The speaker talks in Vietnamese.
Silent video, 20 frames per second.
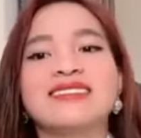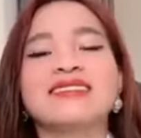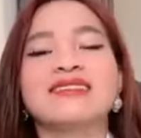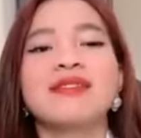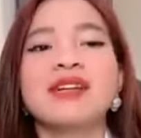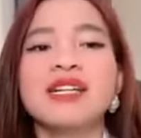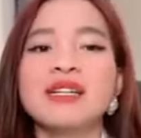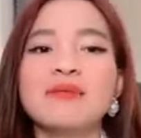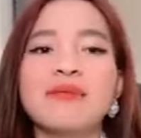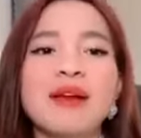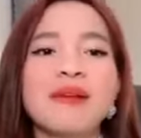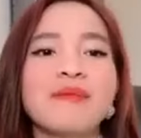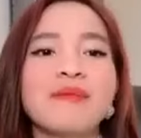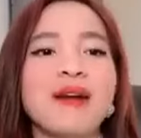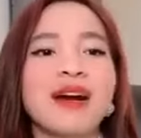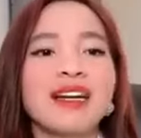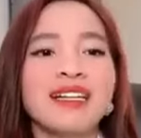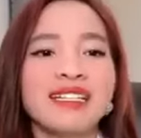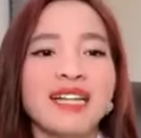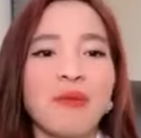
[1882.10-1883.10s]
rất là may
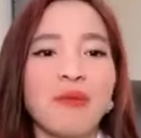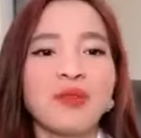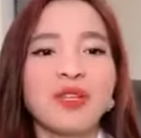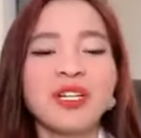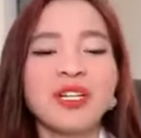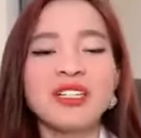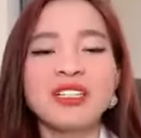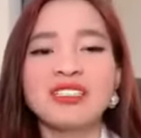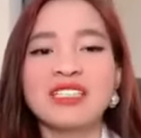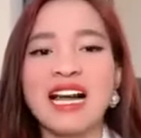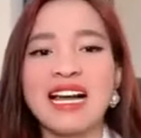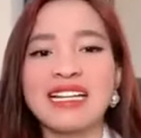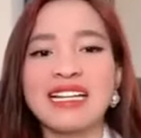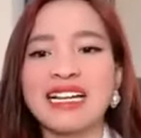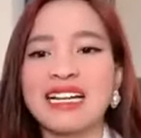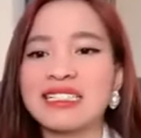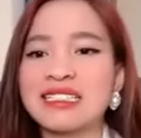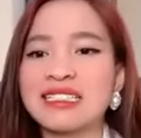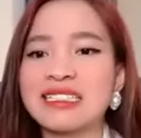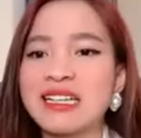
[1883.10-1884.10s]
mắn gặp những người thầy
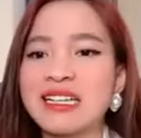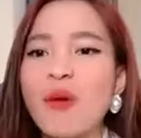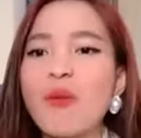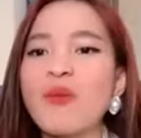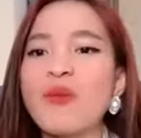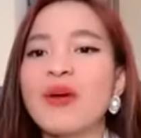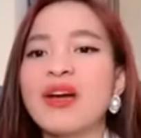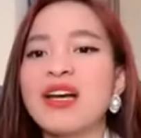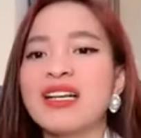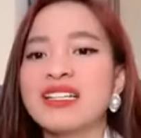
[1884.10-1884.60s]
thành công